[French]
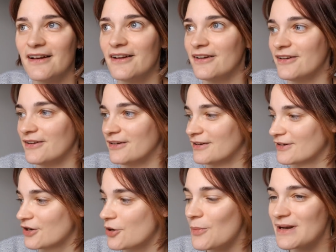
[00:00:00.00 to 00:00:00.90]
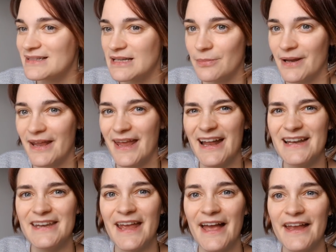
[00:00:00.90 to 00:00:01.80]
euh, comment elle s'appelait
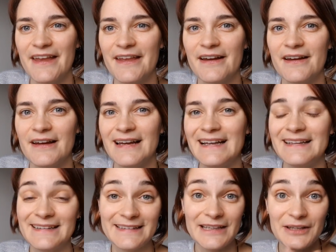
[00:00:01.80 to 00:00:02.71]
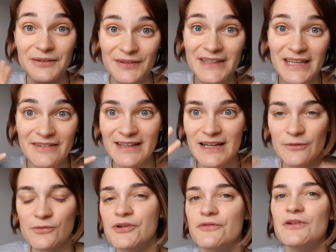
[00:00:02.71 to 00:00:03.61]
Haley Hay C'était une fille qui avait des
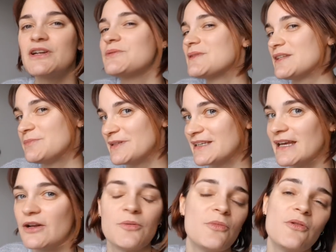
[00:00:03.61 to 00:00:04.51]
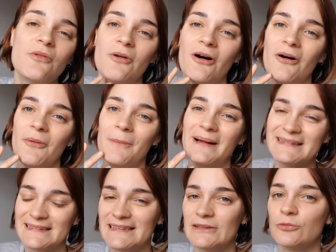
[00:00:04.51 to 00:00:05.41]
longs cheveux et qui nous expliquait comment euh,
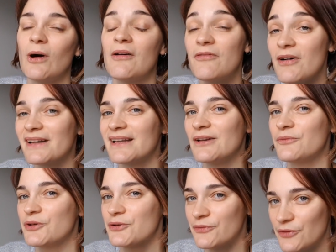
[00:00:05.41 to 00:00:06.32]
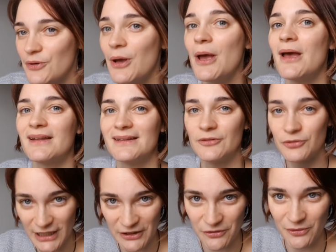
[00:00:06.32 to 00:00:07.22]
maintenir ou avoir des longs cheveux au
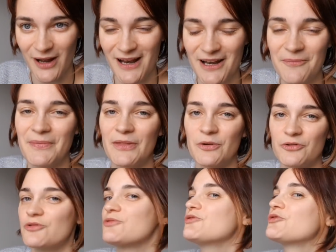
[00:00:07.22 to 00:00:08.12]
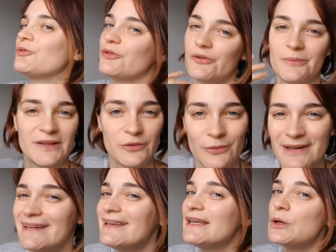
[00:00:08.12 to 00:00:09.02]
naturel. Donc du coup, je me suis mise au
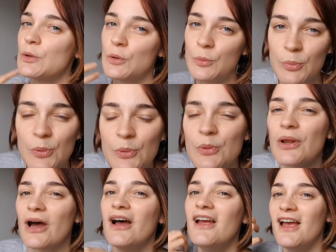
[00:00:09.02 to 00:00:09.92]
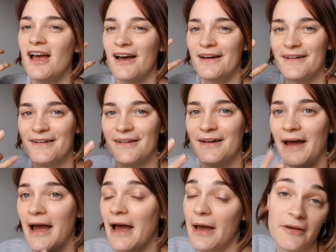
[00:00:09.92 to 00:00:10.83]
henné, aux poudres,
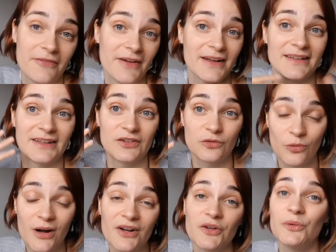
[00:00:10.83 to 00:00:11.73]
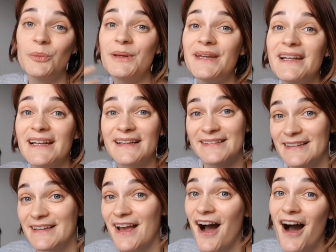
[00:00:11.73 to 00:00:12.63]
à faire des soins d'huile,
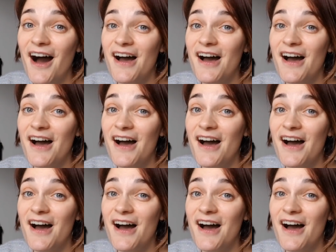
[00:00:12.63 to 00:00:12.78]
etc.